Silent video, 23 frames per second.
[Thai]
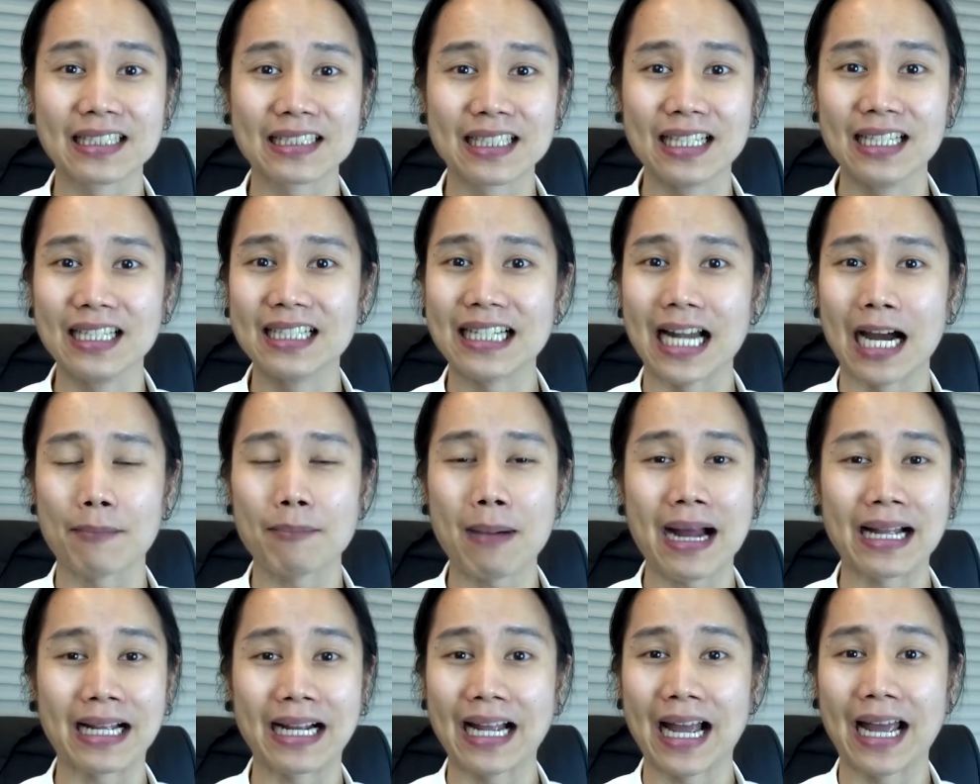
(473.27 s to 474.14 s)
ตื้นลึกหนา
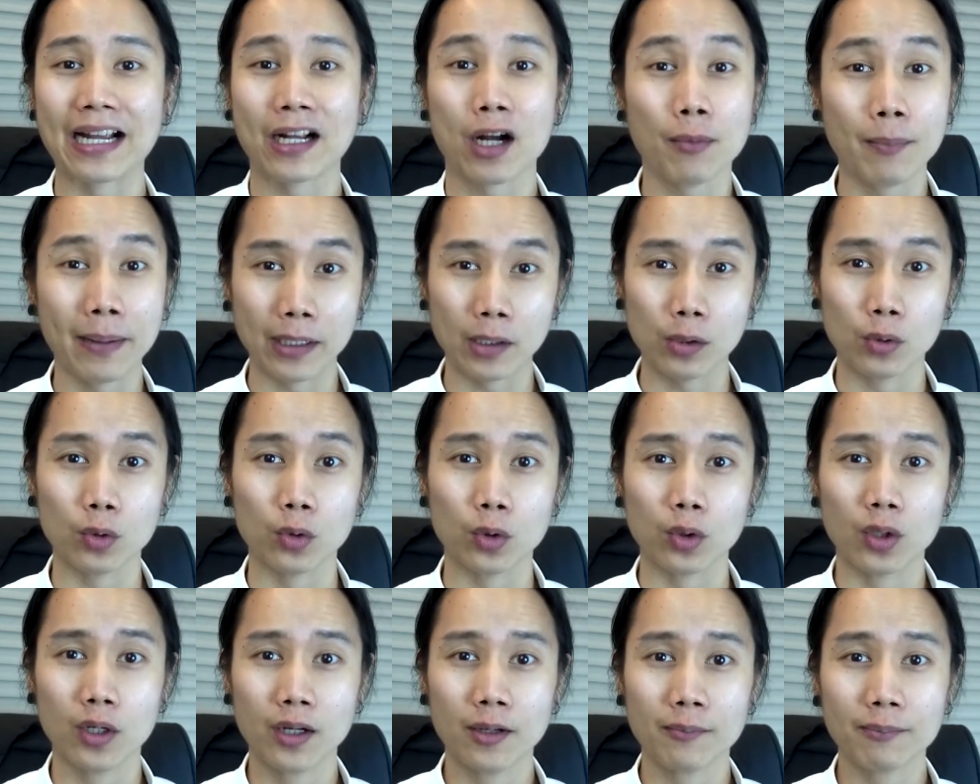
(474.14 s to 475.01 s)
บายังไงก็ไม่รู้
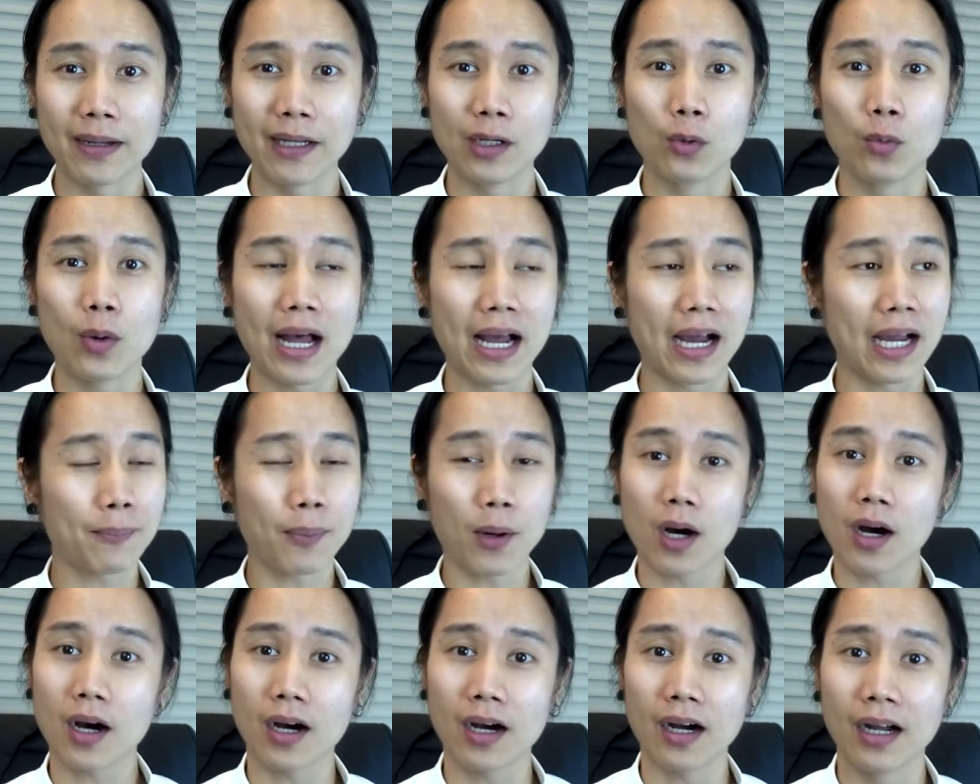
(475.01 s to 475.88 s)
ไม่รู้ว่าเอ้ยพอ